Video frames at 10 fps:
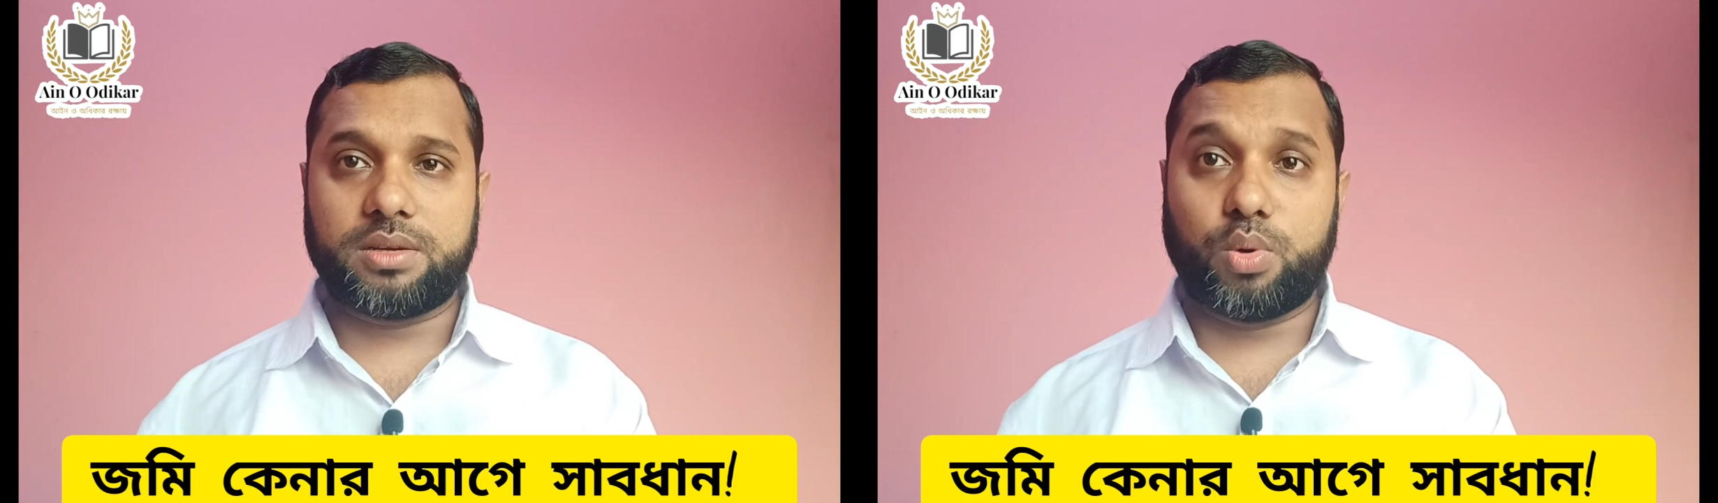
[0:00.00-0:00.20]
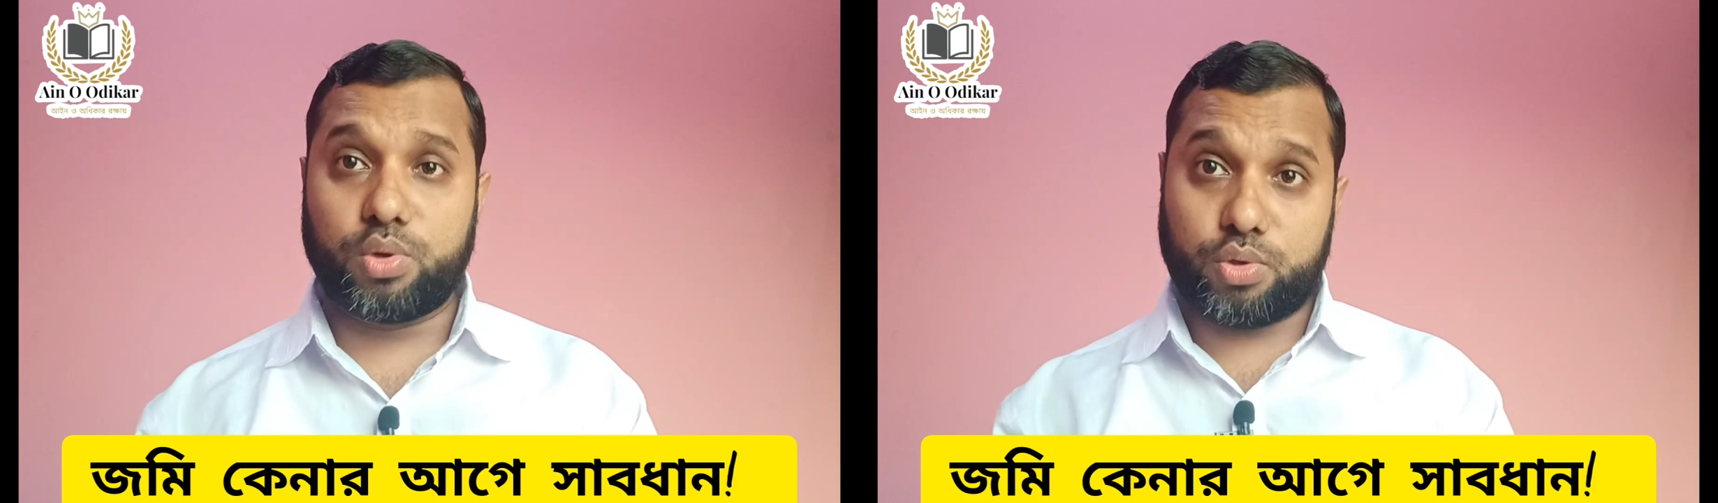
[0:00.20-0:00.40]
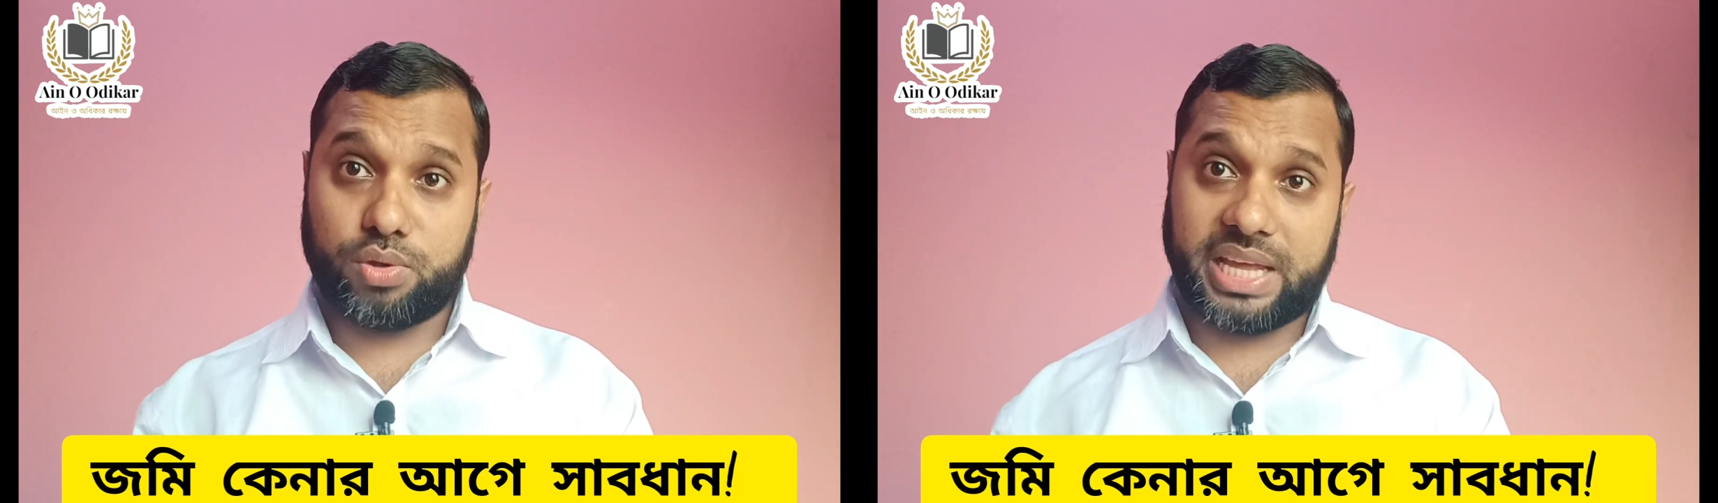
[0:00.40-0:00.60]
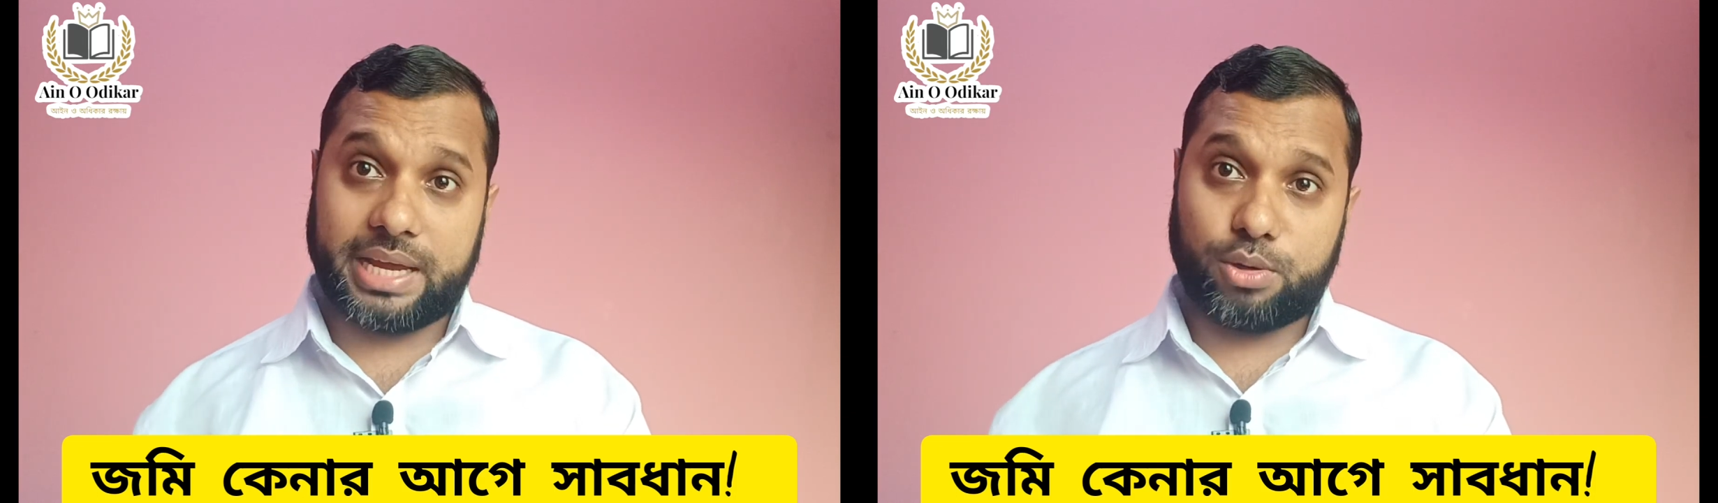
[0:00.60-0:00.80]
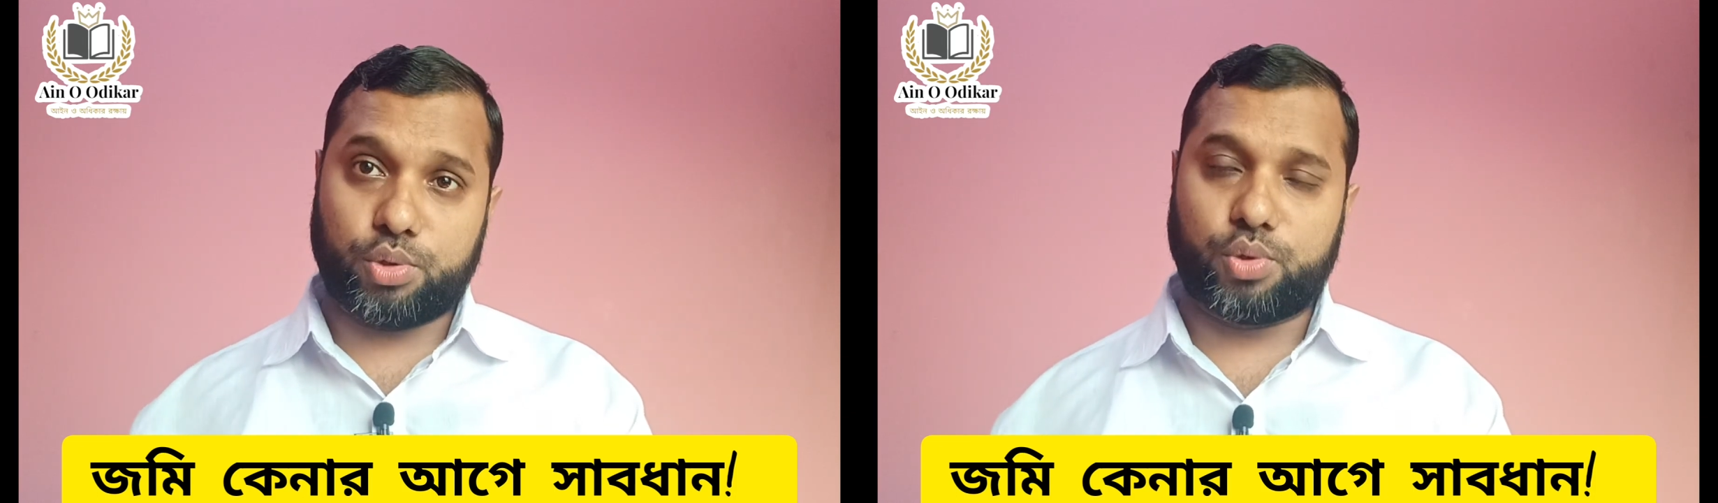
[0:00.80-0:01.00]
কোন কোন
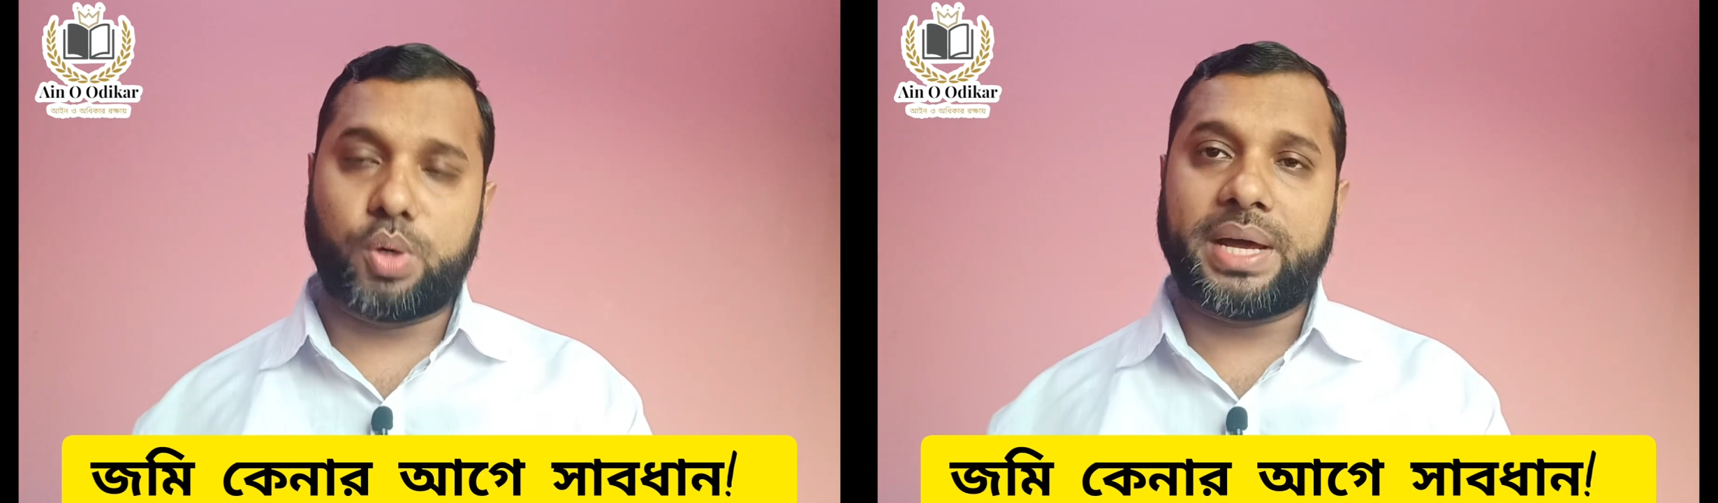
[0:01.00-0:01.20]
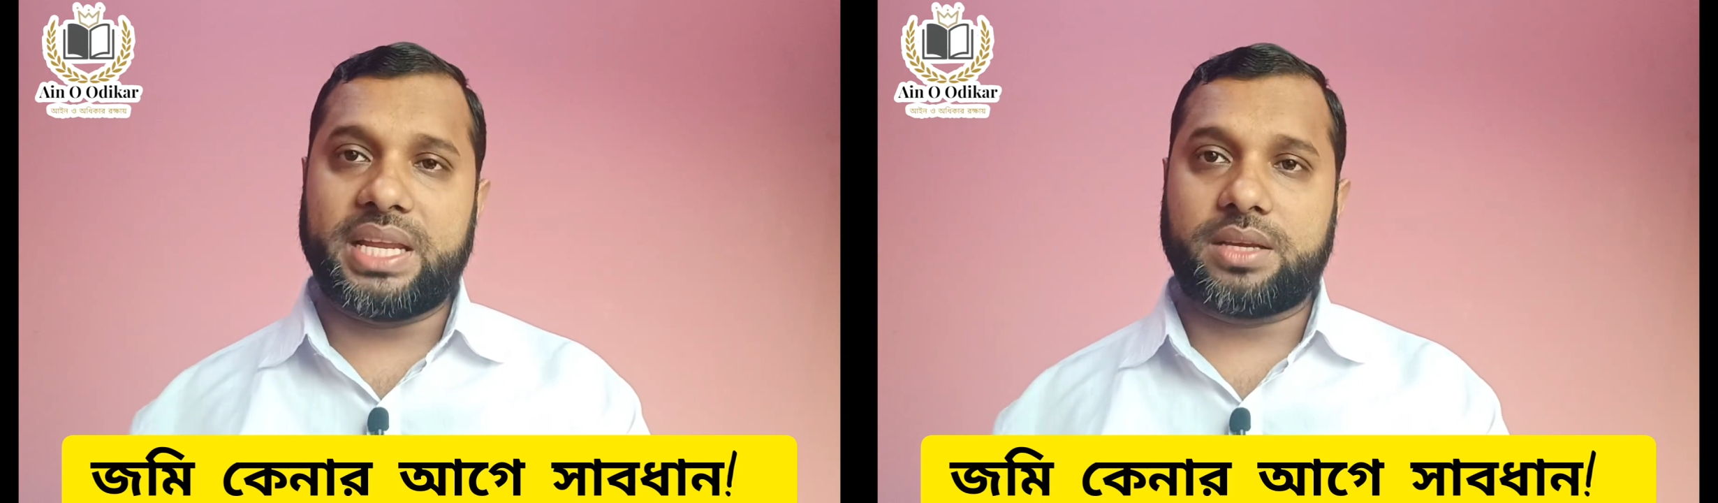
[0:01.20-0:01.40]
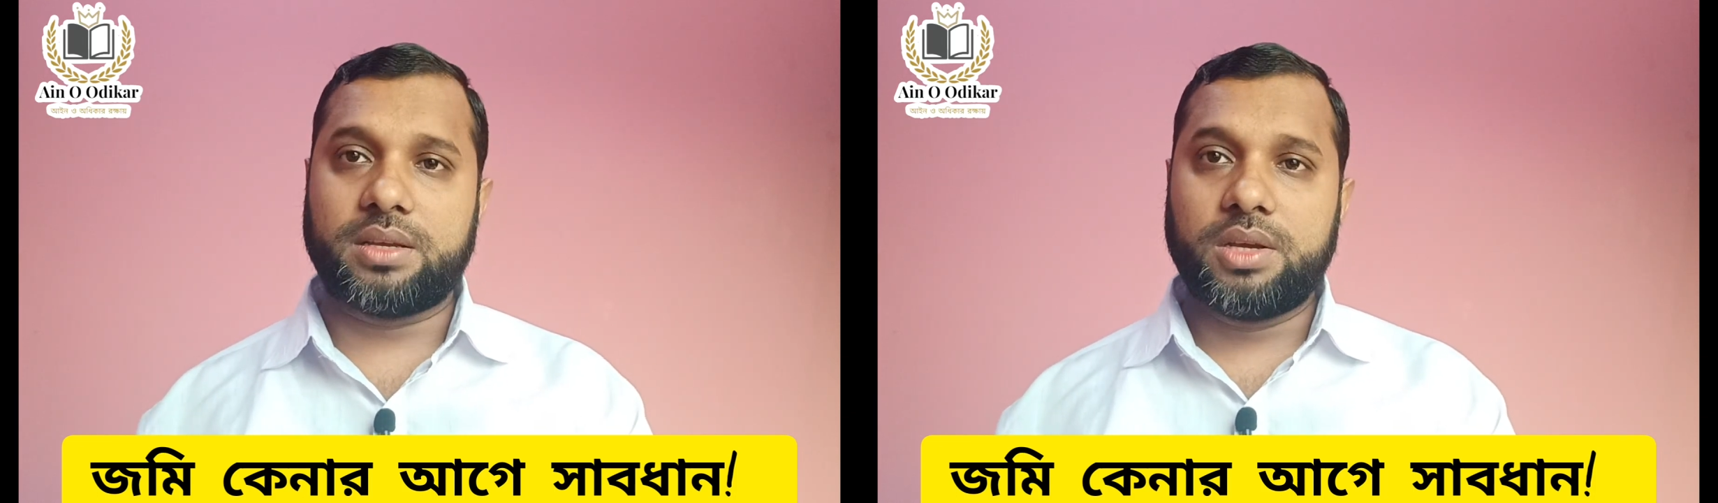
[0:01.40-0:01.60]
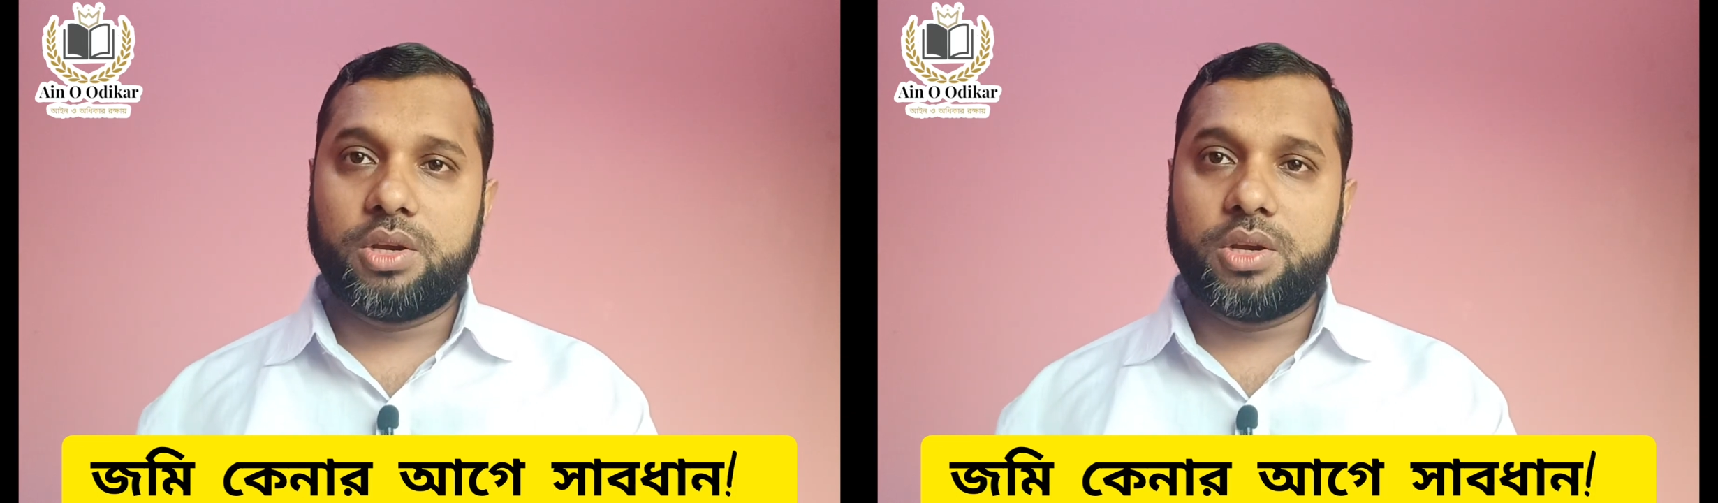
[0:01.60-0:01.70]
দাগে কতটুকু মালিক